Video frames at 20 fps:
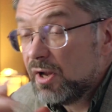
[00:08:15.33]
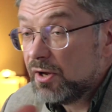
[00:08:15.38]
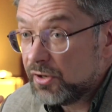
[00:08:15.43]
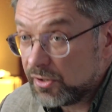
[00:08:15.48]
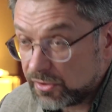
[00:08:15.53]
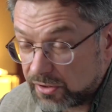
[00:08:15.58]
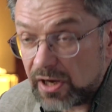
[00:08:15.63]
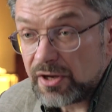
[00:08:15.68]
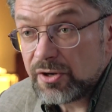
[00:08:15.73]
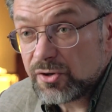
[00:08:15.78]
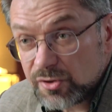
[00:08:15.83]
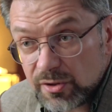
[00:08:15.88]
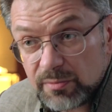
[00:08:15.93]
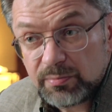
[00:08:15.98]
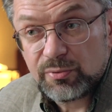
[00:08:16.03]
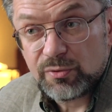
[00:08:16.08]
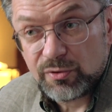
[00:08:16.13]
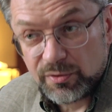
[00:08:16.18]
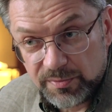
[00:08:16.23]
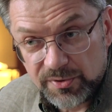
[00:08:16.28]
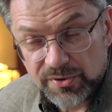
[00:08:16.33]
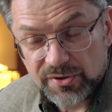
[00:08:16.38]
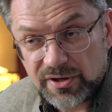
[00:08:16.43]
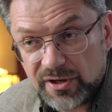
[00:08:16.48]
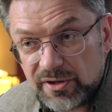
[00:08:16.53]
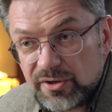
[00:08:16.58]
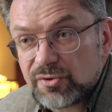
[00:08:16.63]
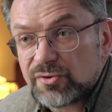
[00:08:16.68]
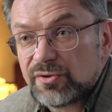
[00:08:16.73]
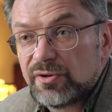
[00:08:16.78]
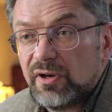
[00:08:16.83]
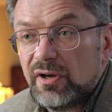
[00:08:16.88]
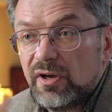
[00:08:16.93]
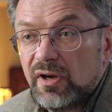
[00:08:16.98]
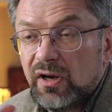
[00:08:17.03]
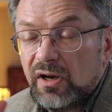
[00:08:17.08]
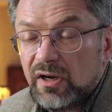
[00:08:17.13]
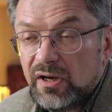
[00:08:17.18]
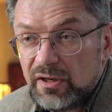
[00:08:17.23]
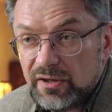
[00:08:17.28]
Нет, конечно, помощь, конечно,
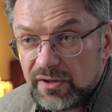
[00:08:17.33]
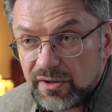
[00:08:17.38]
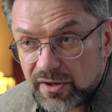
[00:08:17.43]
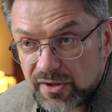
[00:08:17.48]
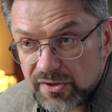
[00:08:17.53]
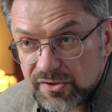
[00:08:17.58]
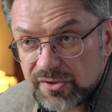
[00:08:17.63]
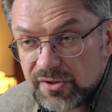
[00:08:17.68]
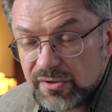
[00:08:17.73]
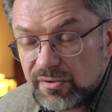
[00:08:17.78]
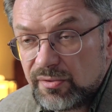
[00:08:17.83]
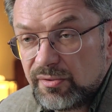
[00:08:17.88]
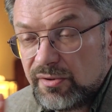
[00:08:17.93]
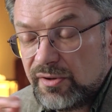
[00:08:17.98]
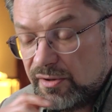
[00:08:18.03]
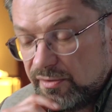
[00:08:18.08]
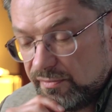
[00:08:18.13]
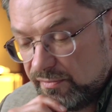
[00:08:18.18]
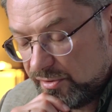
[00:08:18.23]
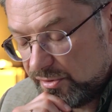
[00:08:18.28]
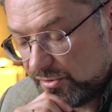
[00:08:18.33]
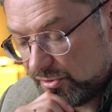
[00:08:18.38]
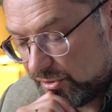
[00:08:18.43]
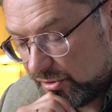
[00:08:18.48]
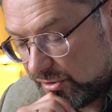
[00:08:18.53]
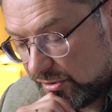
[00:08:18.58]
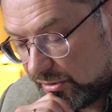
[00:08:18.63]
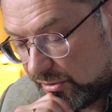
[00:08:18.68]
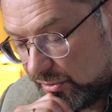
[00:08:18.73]
э, разные другие вещи,